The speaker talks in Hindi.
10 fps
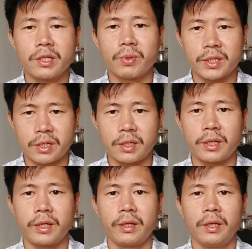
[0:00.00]
इस वक्त
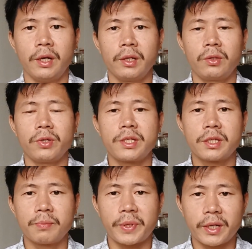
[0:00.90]
चल रहा है तो
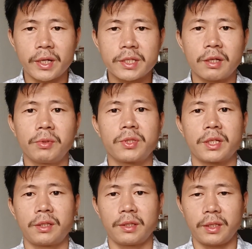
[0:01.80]
इसी प्रकार से आप लोग
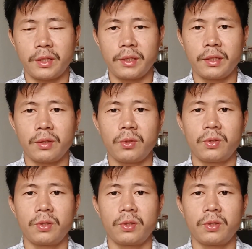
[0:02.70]
चलते रहिए